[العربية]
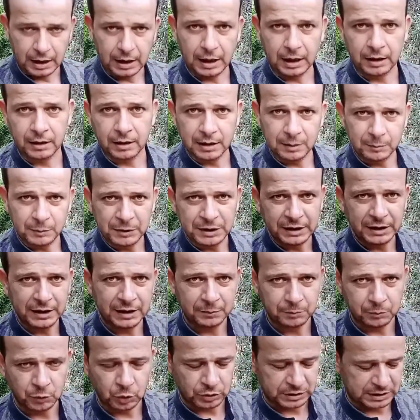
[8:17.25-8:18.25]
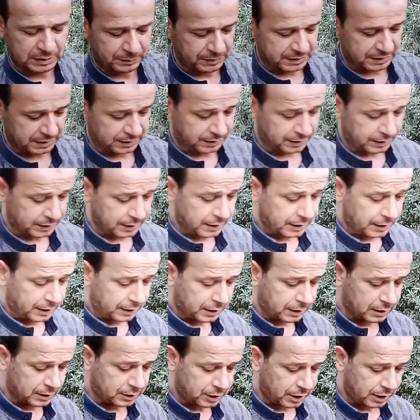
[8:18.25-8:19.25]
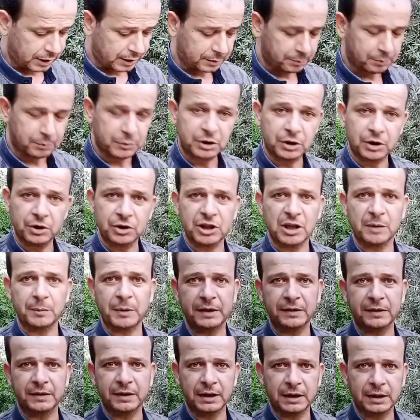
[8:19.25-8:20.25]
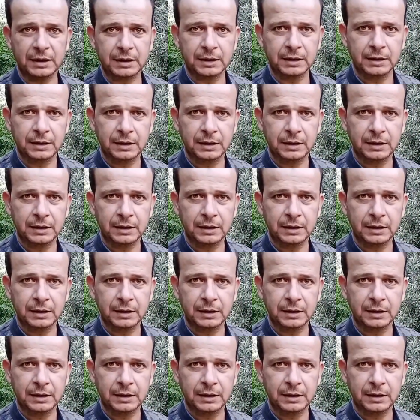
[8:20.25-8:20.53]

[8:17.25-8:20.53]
اقل من هيك مؤذي بصير كل شهر بترشها مرتين